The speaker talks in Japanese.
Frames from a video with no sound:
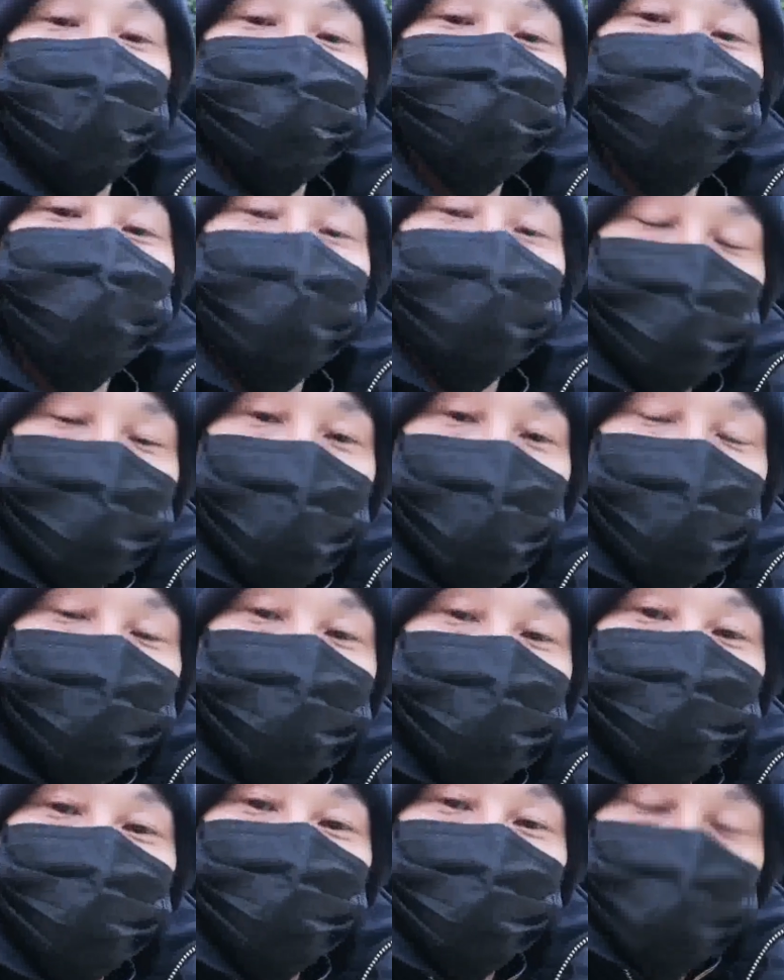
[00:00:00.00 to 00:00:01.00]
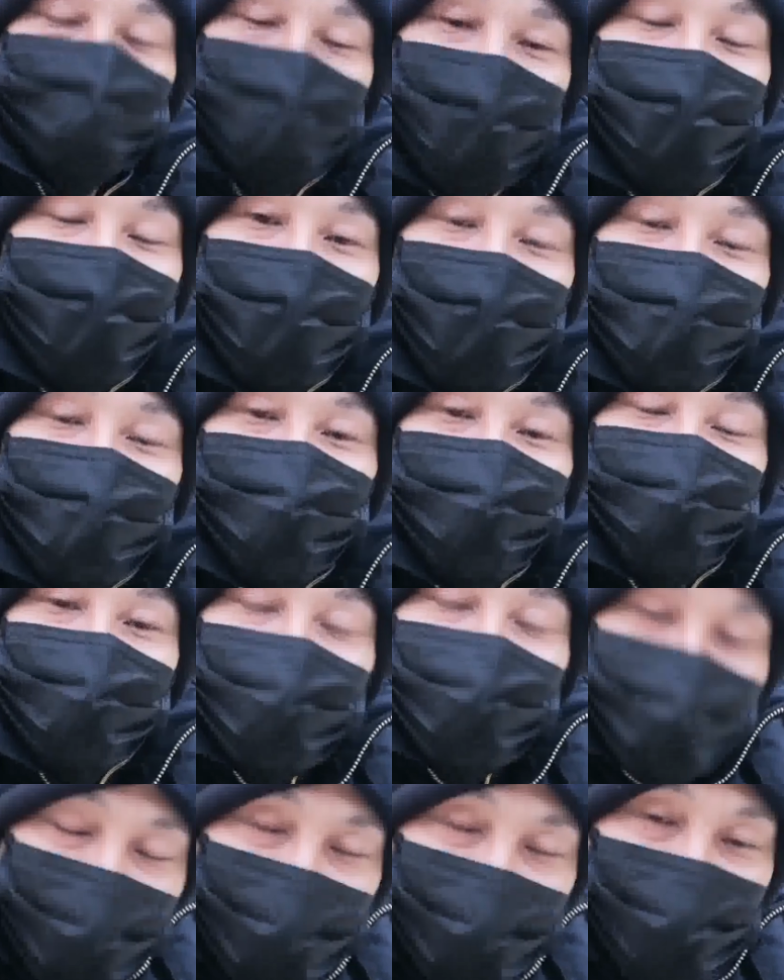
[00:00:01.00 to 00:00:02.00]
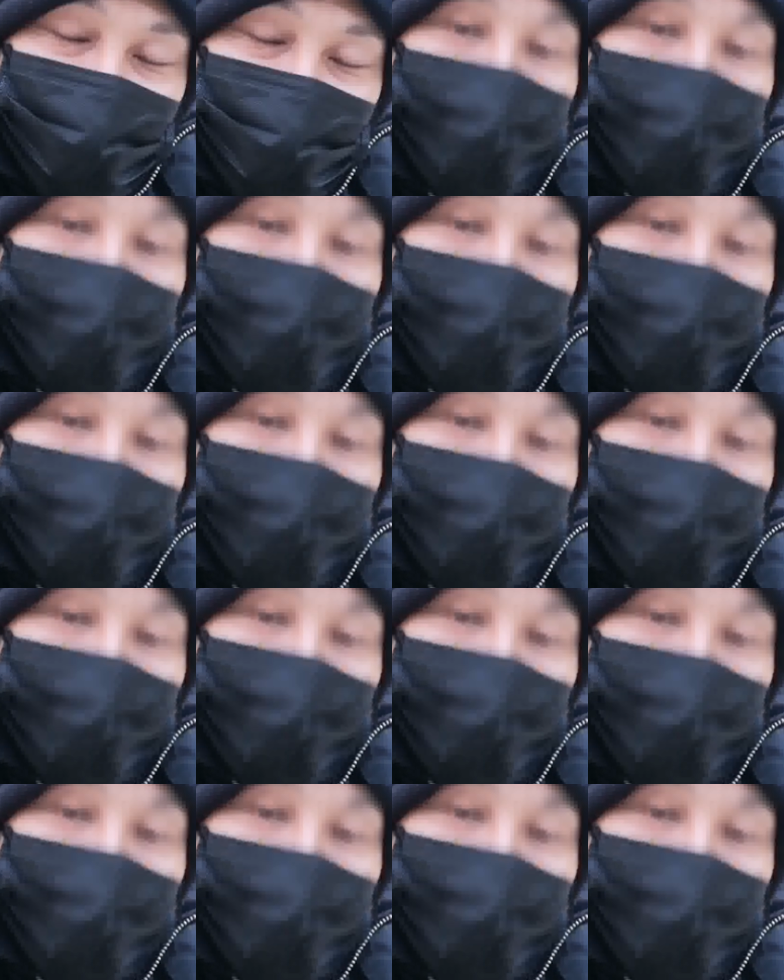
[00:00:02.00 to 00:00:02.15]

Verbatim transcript: え、いつまでもね、24時間考えてくれてるのが。